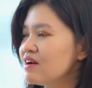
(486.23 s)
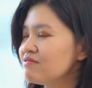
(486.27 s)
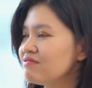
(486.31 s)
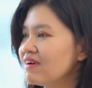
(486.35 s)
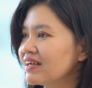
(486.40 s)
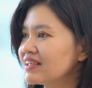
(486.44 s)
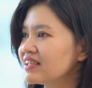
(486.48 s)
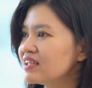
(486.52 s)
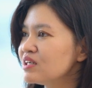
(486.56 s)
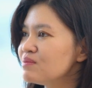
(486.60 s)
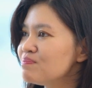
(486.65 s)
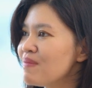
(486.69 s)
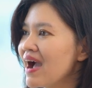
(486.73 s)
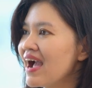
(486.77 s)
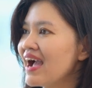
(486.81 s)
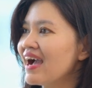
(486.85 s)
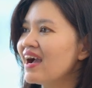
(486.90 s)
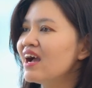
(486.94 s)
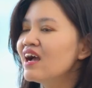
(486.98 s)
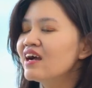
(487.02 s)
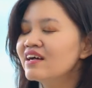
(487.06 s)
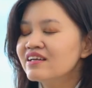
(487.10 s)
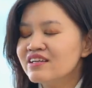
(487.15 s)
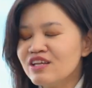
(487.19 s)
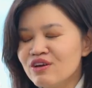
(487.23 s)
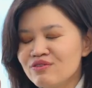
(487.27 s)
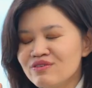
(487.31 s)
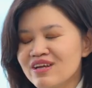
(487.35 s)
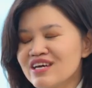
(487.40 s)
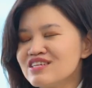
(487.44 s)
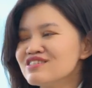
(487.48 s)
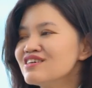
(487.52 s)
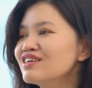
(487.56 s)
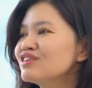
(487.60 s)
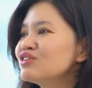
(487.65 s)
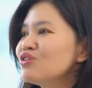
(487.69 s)
Và thứ ba, điều
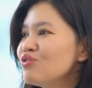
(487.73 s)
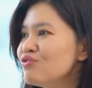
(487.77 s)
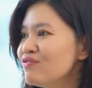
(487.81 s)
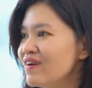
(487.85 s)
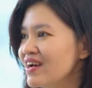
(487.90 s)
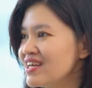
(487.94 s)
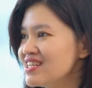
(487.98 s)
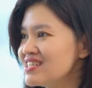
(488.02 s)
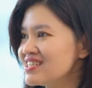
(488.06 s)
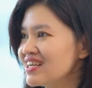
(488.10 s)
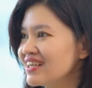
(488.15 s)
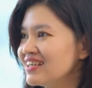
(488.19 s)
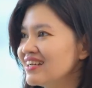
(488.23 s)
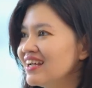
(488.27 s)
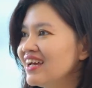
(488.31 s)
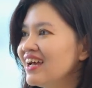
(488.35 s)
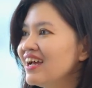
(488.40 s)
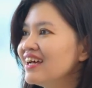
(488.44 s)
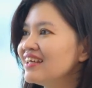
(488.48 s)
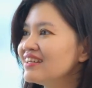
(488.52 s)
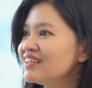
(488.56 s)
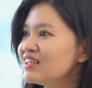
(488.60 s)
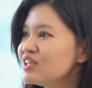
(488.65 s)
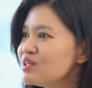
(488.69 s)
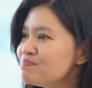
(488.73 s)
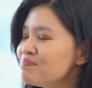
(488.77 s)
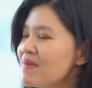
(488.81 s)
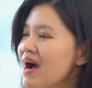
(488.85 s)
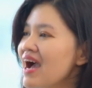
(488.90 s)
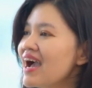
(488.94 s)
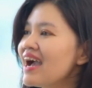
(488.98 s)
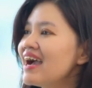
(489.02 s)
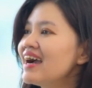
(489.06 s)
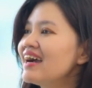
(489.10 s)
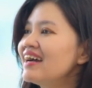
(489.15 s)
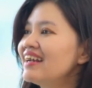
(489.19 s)
này rất thú vị Trình, thứ
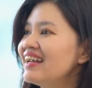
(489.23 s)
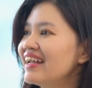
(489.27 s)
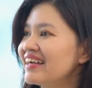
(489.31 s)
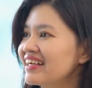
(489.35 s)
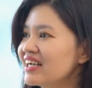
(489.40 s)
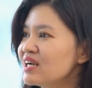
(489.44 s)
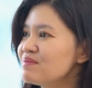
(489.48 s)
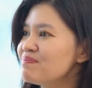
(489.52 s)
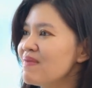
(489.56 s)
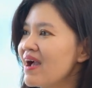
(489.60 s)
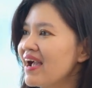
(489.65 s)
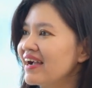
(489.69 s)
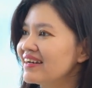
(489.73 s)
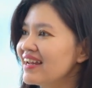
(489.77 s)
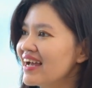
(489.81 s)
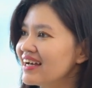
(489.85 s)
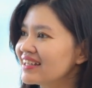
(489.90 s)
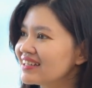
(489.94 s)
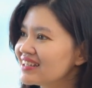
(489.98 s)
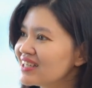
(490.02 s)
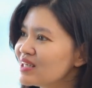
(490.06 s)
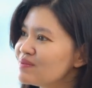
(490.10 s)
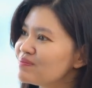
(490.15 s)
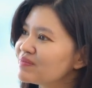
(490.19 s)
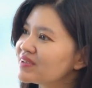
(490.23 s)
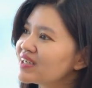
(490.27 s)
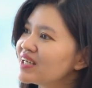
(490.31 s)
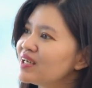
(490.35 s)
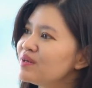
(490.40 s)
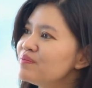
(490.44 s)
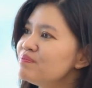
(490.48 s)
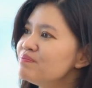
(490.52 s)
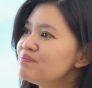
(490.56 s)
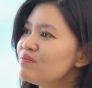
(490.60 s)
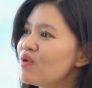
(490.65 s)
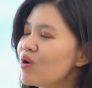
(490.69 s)
ba là các bạn đang tìm
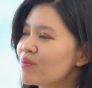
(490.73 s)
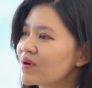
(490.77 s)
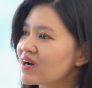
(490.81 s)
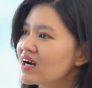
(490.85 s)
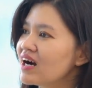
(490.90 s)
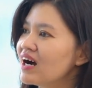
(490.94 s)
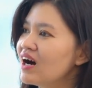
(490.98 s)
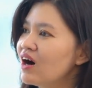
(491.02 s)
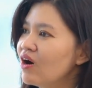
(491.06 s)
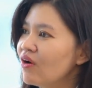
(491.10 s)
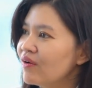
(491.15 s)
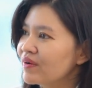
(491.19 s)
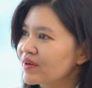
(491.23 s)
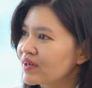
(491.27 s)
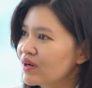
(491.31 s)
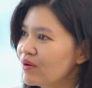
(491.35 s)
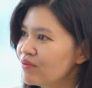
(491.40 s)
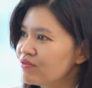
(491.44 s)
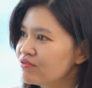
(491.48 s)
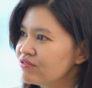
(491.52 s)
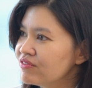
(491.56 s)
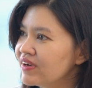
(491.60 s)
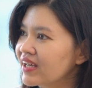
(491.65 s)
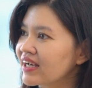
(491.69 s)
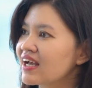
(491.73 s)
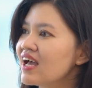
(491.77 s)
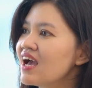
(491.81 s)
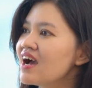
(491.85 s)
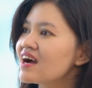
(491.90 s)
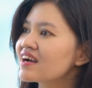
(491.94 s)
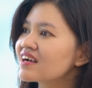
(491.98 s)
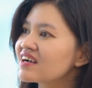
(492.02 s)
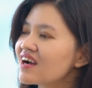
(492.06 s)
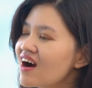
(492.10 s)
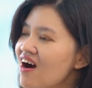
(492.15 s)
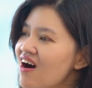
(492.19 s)
kiếm một cơ hội công việc
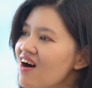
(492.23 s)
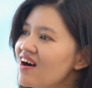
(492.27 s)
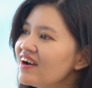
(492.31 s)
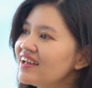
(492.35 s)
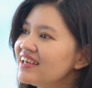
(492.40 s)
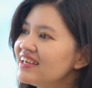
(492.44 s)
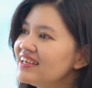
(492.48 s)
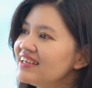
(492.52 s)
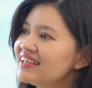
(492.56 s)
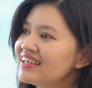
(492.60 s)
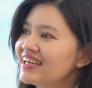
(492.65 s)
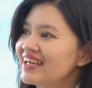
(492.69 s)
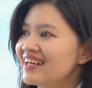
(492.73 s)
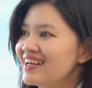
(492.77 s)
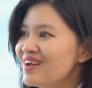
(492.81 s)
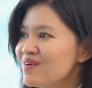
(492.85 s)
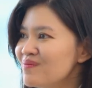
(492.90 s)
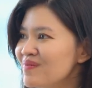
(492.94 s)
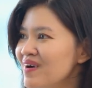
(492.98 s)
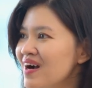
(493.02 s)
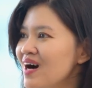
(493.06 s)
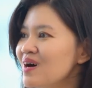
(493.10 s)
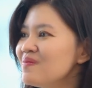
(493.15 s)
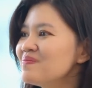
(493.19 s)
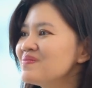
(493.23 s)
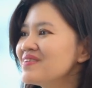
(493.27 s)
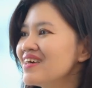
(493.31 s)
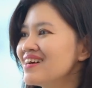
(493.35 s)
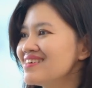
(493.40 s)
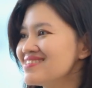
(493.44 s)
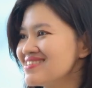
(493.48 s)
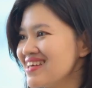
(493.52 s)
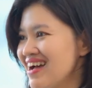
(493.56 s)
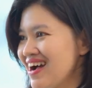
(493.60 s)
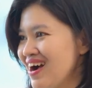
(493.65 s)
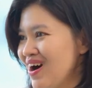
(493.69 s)
có ý nghĩa đóng góp
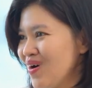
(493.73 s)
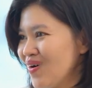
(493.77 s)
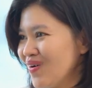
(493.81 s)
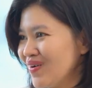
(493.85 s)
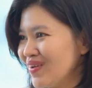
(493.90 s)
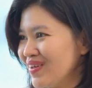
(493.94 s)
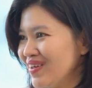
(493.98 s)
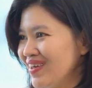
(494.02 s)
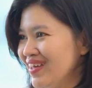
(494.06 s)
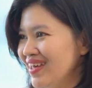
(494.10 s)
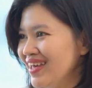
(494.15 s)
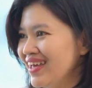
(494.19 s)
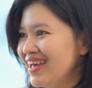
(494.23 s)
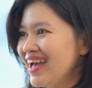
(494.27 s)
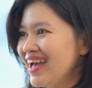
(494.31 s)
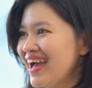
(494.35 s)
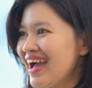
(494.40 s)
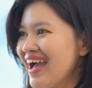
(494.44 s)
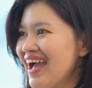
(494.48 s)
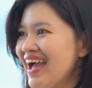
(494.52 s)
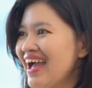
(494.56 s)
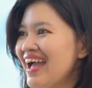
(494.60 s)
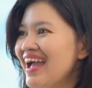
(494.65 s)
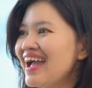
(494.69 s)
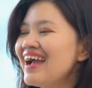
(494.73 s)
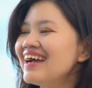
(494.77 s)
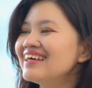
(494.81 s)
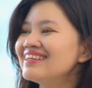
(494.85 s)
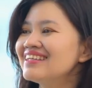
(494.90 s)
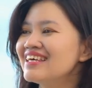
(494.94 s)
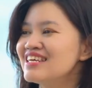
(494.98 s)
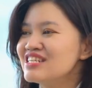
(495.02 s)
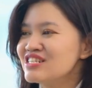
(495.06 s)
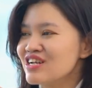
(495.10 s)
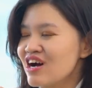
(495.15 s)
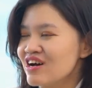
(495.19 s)
cho xã hội. À,
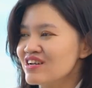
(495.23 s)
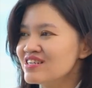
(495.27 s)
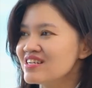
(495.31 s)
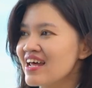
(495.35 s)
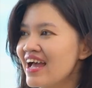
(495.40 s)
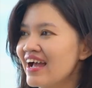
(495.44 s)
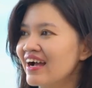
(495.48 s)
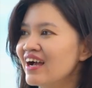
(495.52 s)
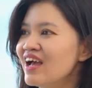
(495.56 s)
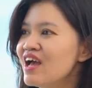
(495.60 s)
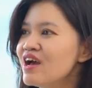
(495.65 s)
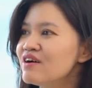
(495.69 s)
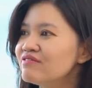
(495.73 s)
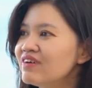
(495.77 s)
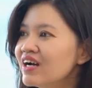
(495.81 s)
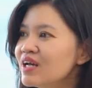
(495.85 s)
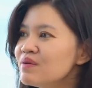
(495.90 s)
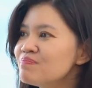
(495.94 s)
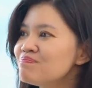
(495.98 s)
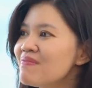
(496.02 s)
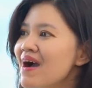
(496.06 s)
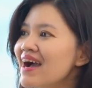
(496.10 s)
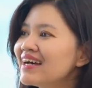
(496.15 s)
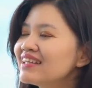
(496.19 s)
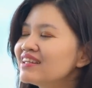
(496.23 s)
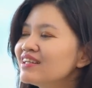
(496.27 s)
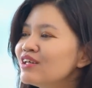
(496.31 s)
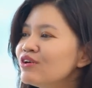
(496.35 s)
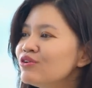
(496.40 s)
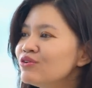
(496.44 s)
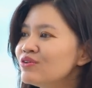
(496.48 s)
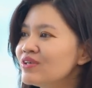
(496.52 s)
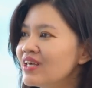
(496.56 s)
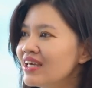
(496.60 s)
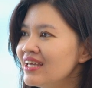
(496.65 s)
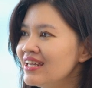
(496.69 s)
thì rõ ràng với ba
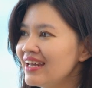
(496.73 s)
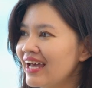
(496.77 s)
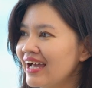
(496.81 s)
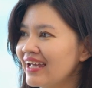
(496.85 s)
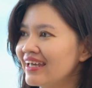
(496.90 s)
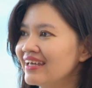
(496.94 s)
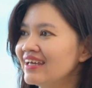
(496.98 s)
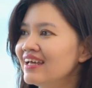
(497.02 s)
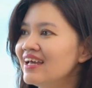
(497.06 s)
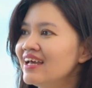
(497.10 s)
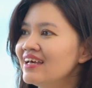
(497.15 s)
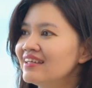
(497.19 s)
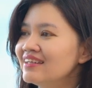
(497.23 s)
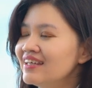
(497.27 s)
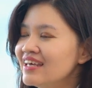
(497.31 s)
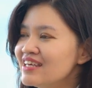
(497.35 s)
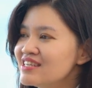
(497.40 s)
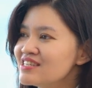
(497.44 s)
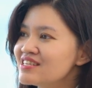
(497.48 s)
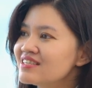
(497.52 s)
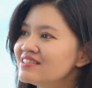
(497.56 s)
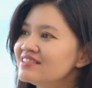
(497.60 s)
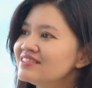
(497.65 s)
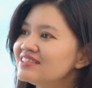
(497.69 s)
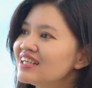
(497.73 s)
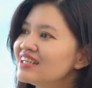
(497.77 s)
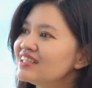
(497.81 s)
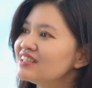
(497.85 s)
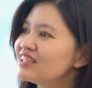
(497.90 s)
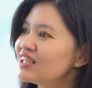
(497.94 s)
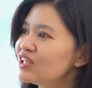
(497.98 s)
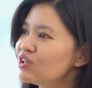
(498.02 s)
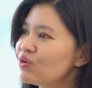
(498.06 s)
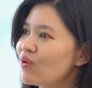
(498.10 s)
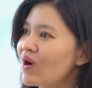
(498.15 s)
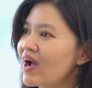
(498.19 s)
tiêu chí này thì chương trình
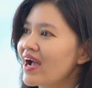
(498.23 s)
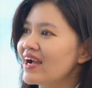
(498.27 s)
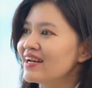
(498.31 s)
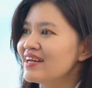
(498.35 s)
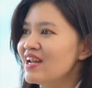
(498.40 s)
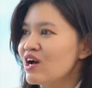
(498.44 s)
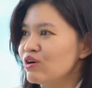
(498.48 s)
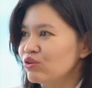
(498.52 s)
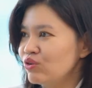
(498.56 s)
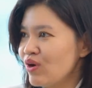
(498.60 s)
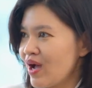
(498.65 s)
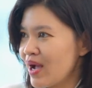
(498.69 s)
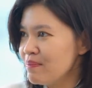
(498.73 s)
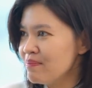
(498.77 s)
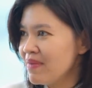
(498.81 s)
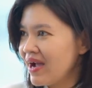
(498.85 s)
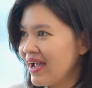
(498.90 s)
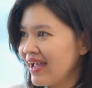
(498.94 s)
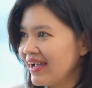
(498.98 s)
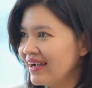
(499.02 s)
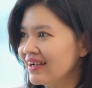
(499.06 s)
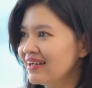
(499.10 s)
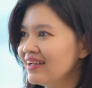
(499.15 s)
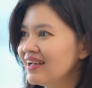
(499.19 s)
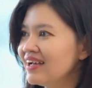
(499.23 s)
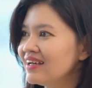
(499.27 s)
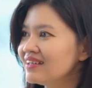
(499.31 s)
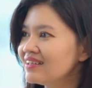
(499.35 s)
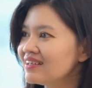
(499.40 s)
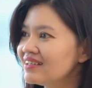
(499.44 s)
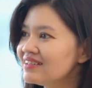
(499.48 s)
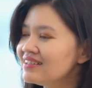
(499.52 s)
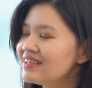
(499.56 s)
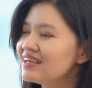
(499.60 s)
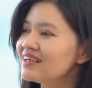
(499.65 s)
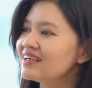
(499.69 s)
Tinh Hoa đều thỏa mãn.
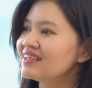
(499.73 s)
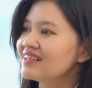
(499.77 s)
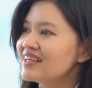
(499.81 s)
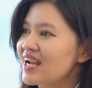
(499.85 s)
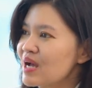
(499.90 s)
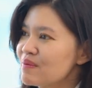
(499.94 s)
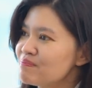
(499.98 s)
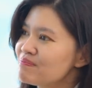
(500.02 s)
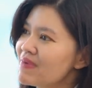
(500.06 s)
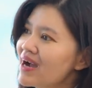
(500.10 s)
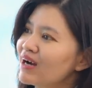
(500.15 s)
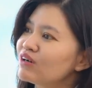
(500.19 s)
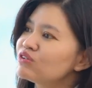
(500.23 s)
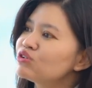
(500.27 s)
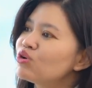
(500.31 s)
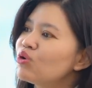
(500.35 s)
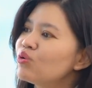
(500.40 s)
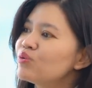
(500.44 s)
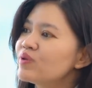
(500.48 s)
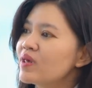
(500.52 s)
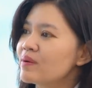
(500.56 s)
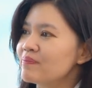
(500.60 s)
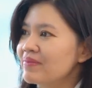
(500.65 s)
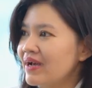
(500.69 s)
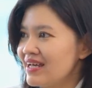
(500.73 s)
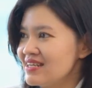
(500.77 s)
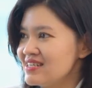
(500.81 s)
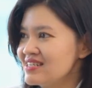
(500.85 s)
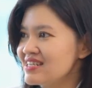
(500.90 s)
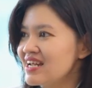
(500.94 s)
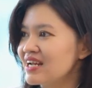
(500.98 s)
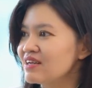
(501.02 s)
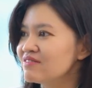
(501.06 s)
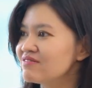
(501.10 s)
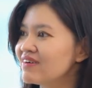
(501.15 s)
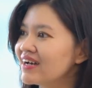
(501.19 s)
Thứ nhất, đảm bảo thu nhập cạnh
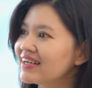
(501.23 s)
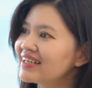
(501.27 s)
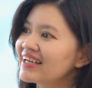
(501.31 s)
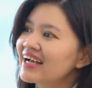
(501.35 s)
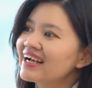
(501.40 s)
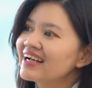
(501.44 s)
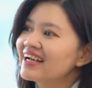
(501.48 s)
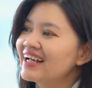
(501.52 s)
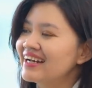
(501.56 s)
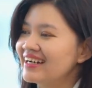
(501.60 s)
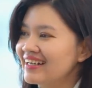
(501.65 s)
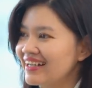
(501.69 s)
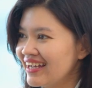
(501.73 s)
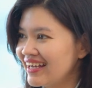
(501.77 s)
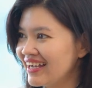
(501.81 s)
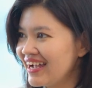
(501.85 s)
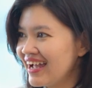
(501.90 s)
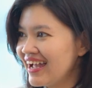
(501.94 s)
tranh với các ngành nghề